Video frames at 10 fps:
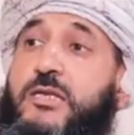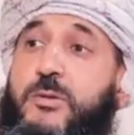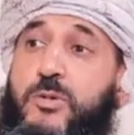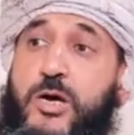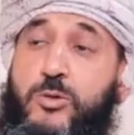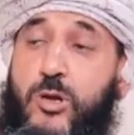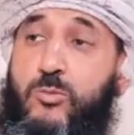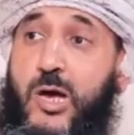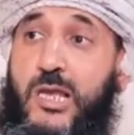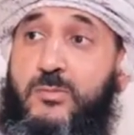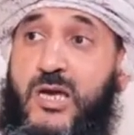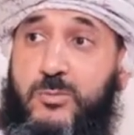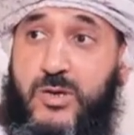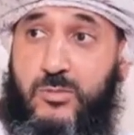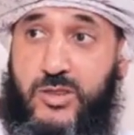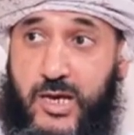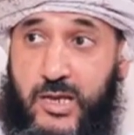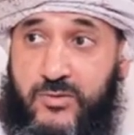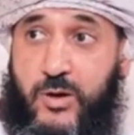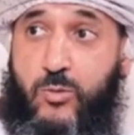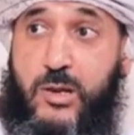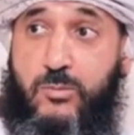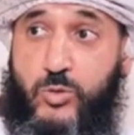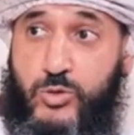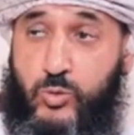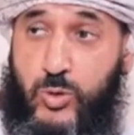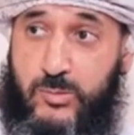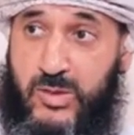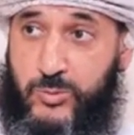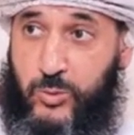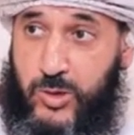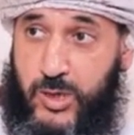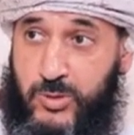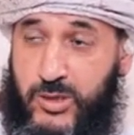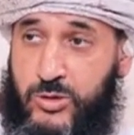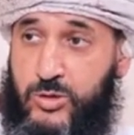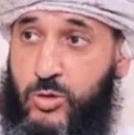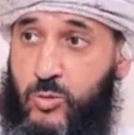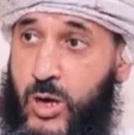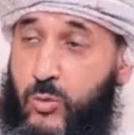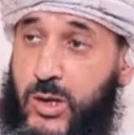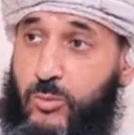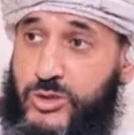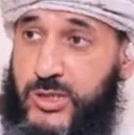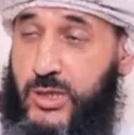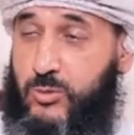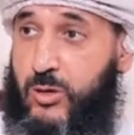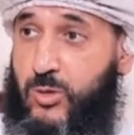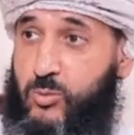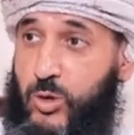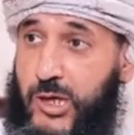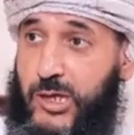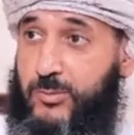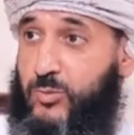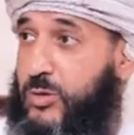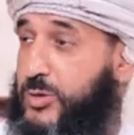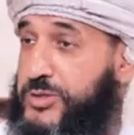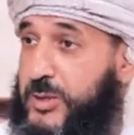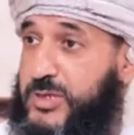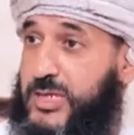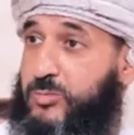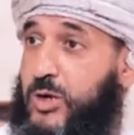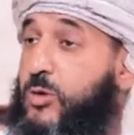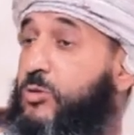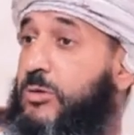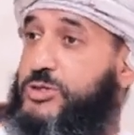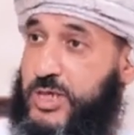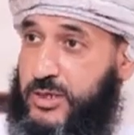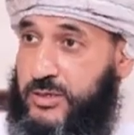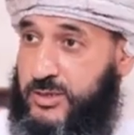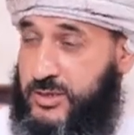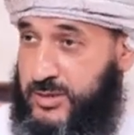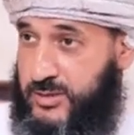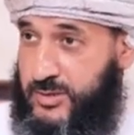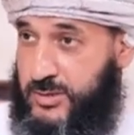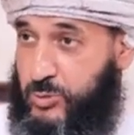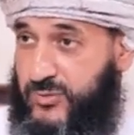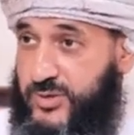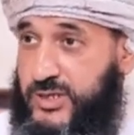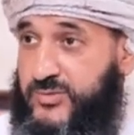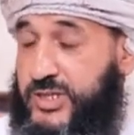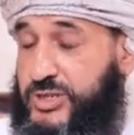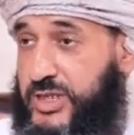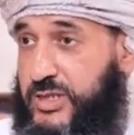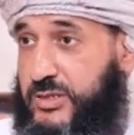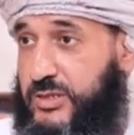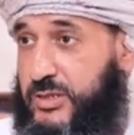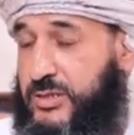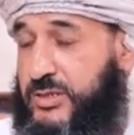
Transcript: يبقى دور المعلم أكبر من ذلك فهو الموسوعة أمام طلابه وهو المصلح وهو المعلم وهو الطبيب وهو كل شيء حق. آه، توافقني في هذا الشيء؟ أوافق